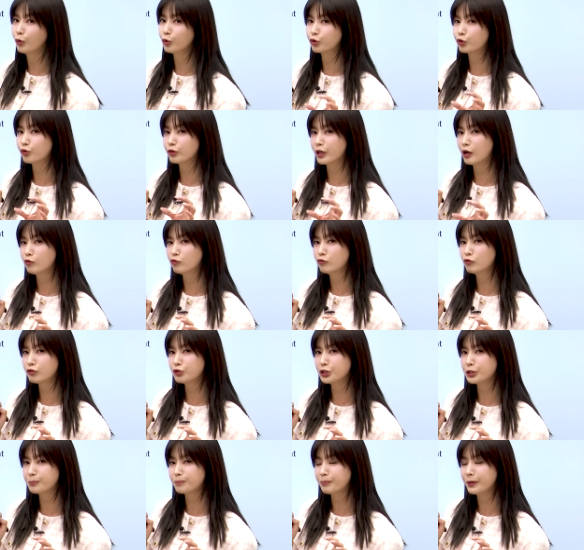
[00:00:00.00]
보통
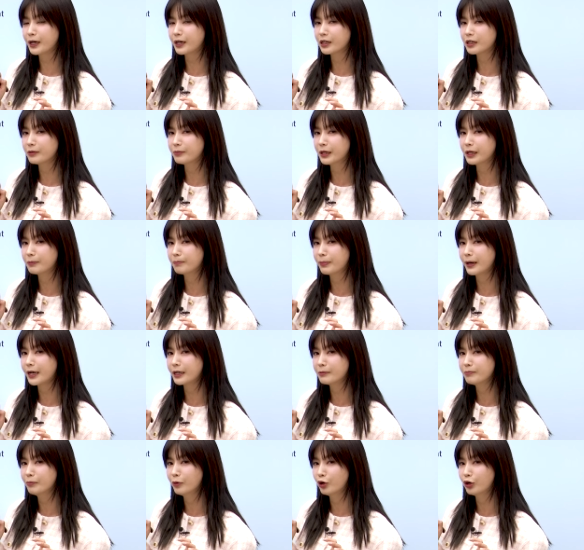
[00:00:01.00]
영구식 발음은
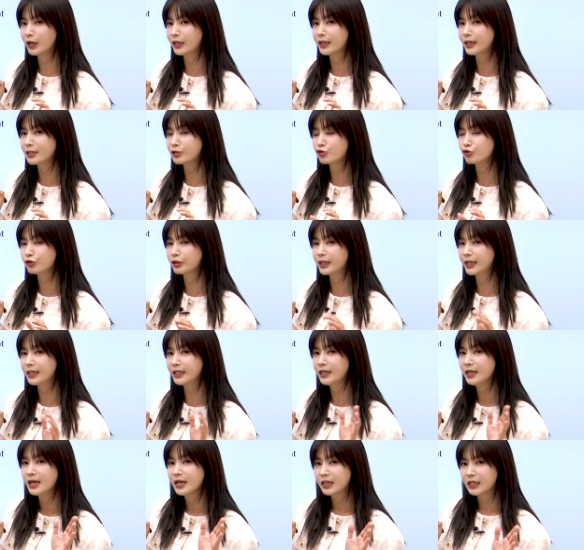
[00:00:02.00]
발음 뭐가
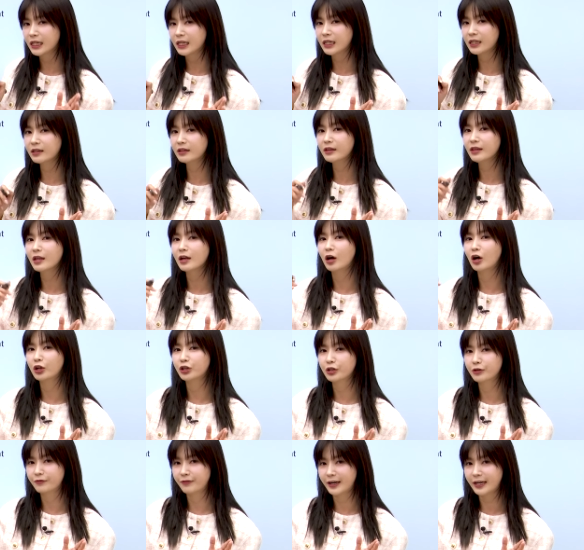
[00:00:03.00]
나와준다? in
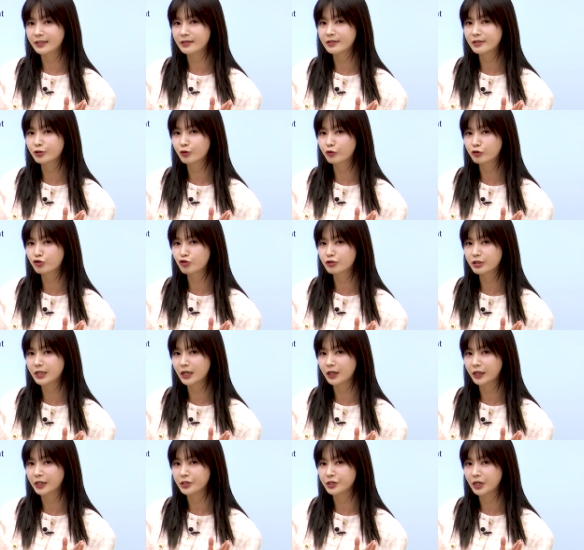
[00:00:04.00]
advance로
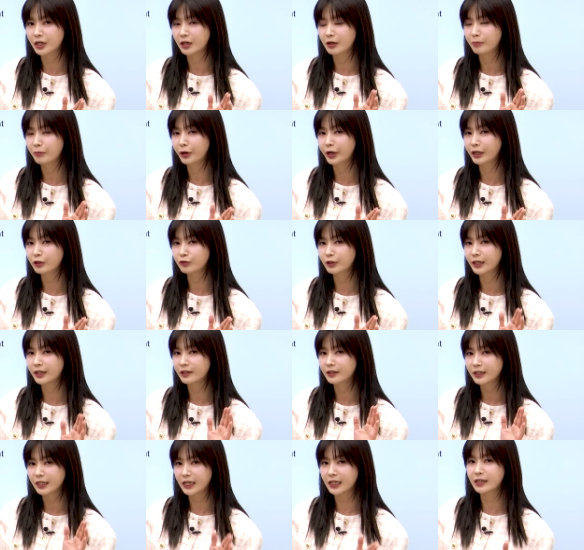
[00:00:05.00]
출제되죠. 가
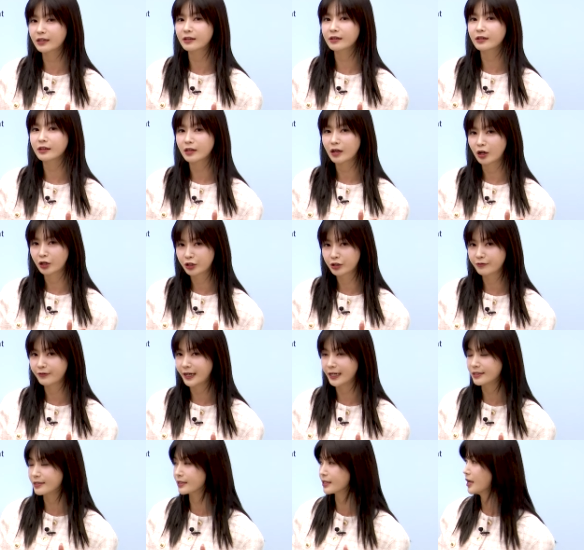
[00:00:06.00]
뭐라고요? in
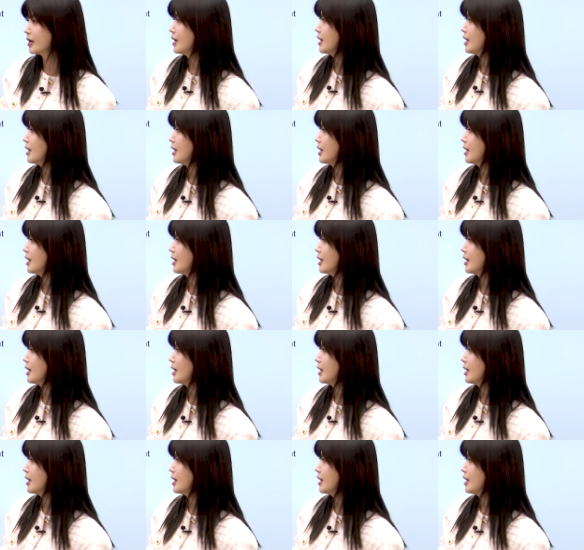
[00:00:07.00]
advance.